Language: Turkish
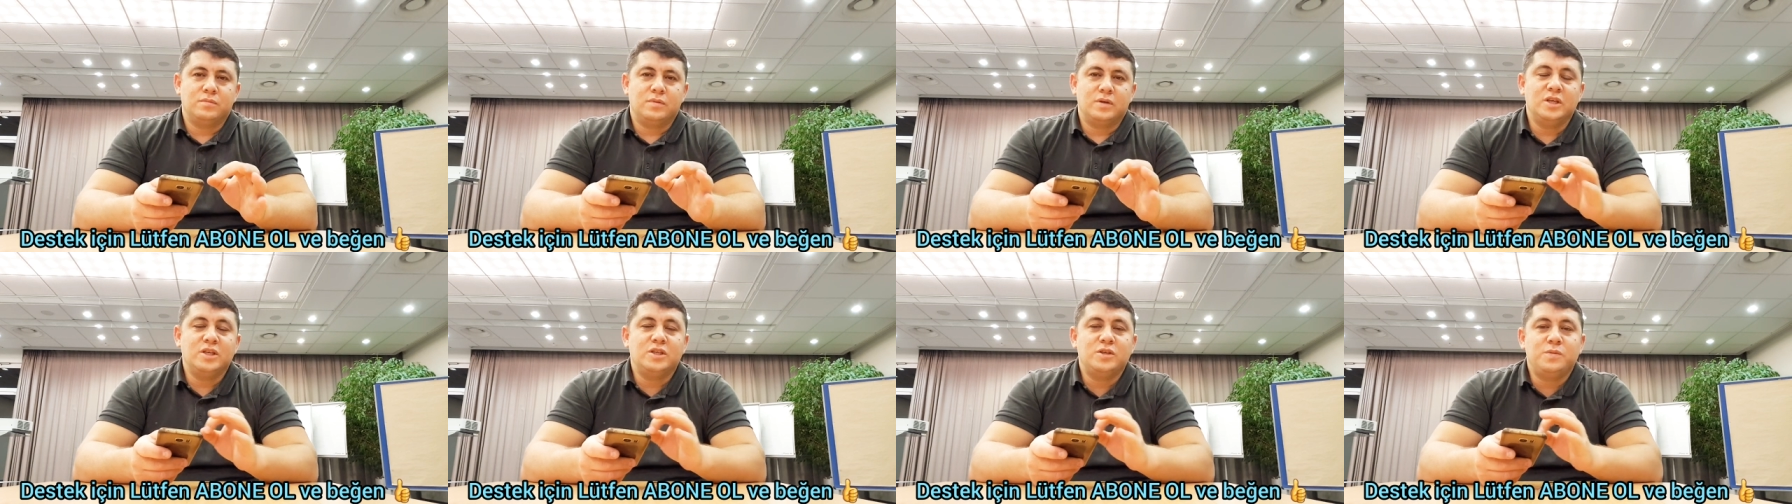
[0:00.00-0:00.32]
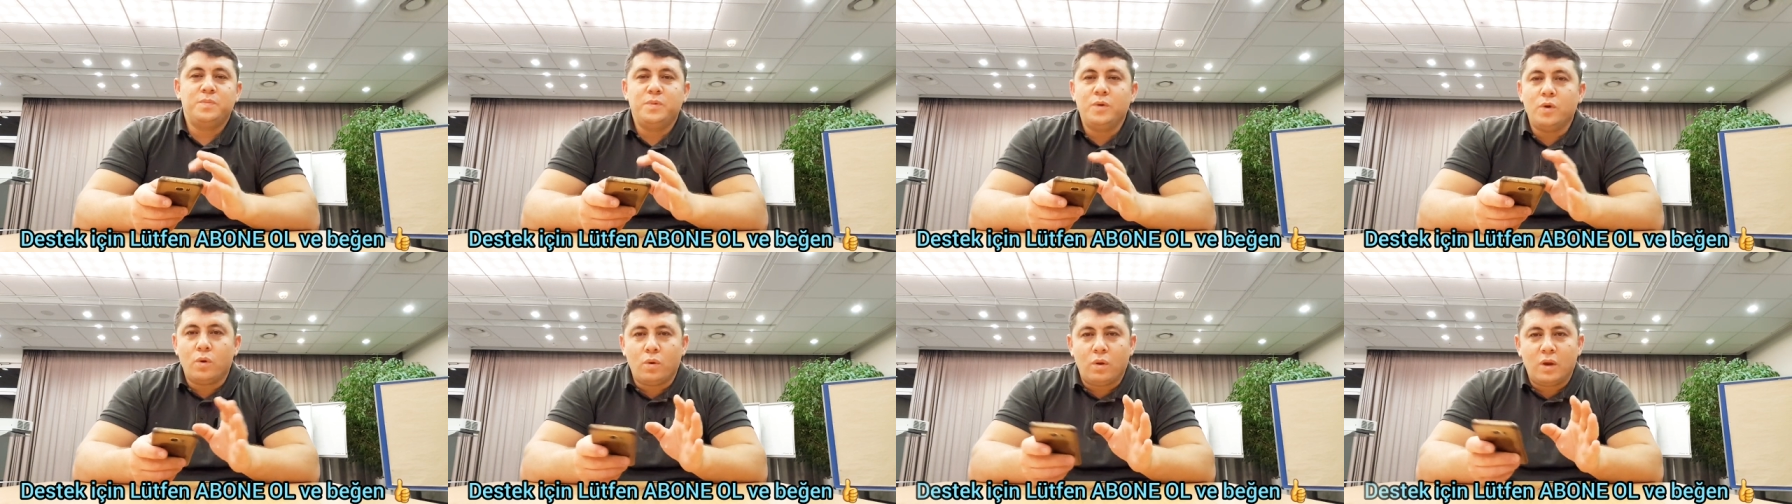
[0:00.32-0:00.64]

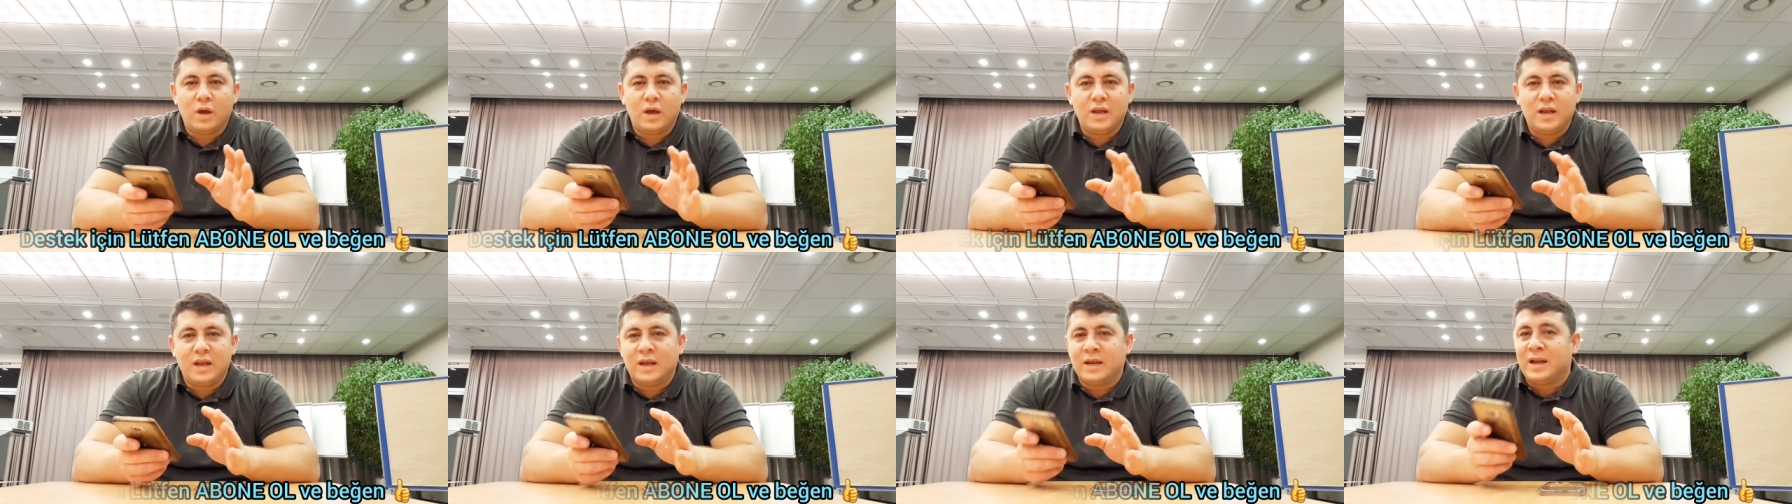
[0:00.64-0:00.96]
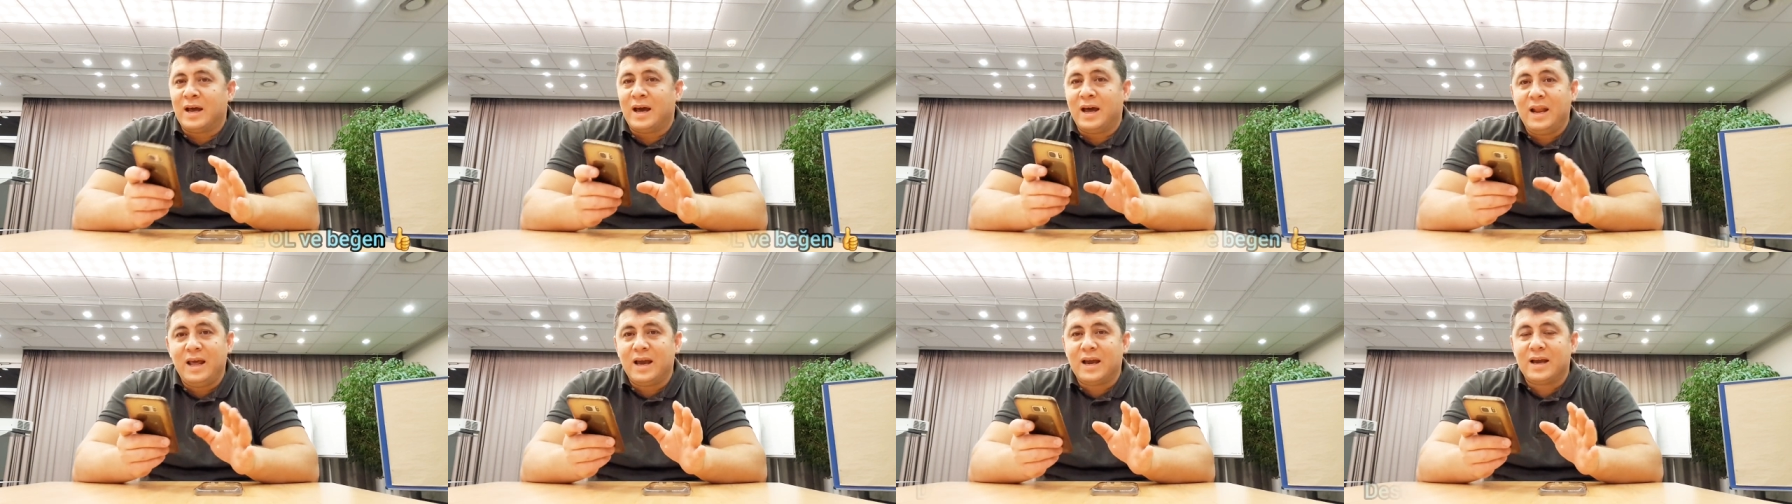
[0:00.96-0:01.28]
Hiçbir olayla
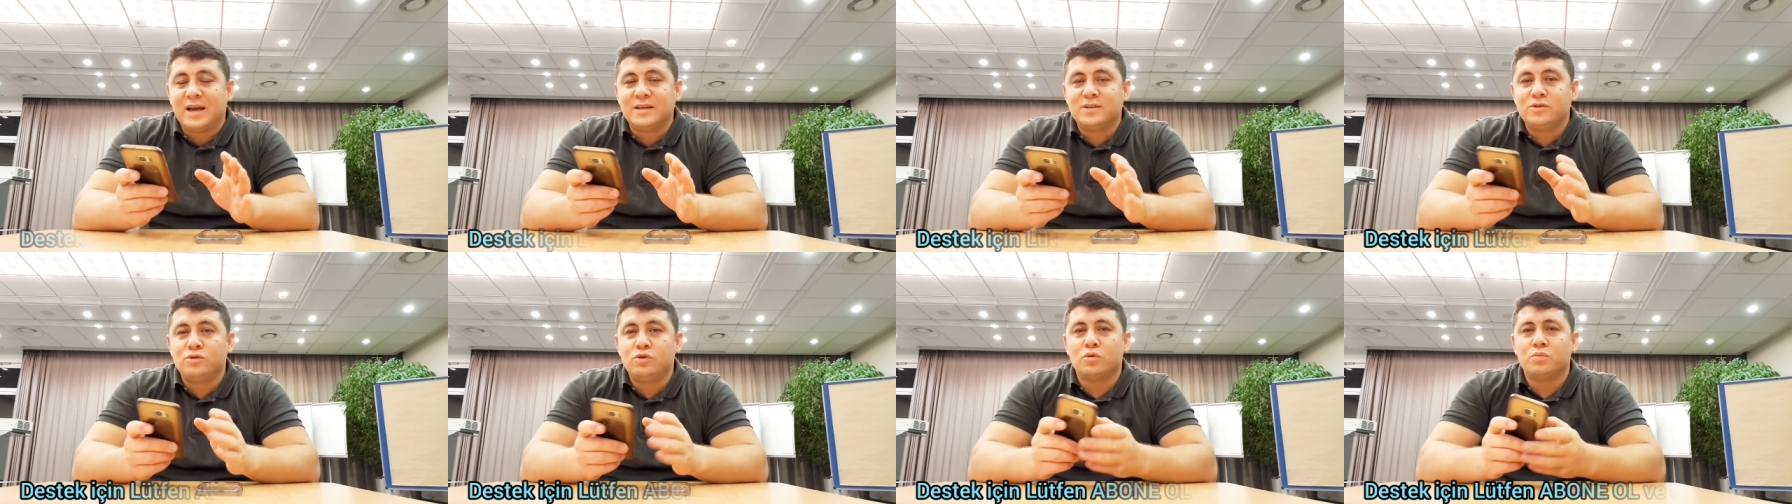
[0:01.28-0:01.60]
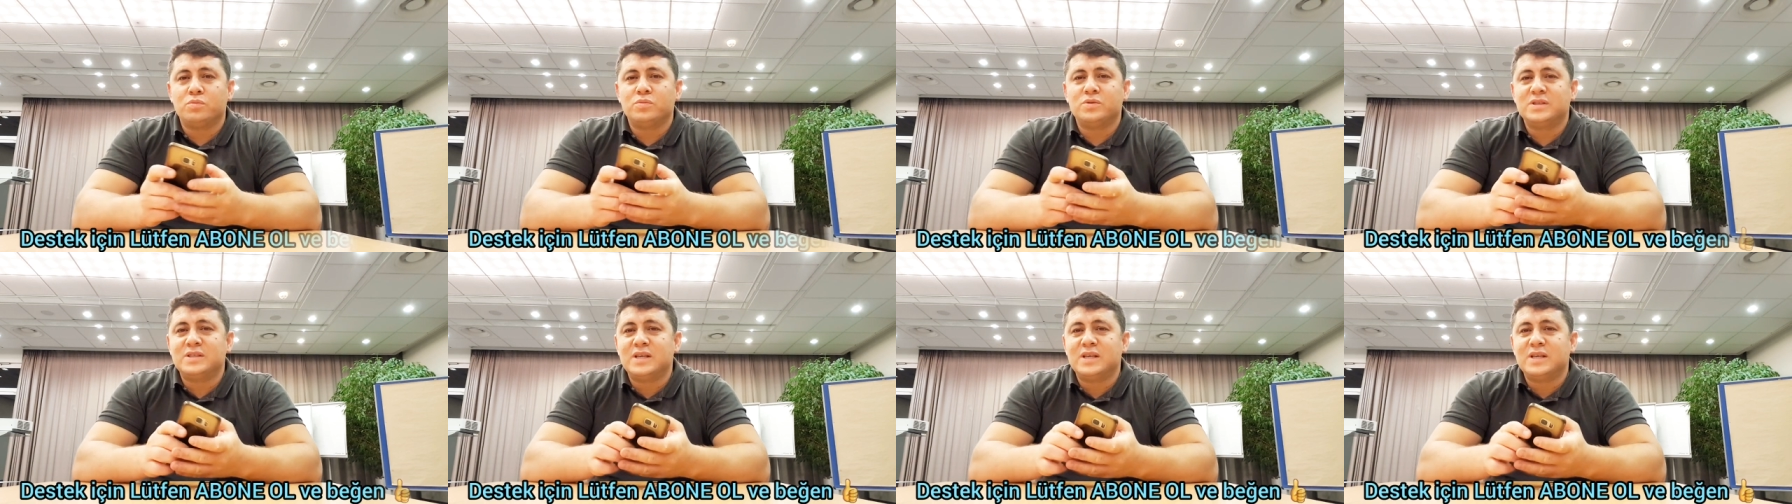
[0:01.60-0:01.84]
alakası yokmuş.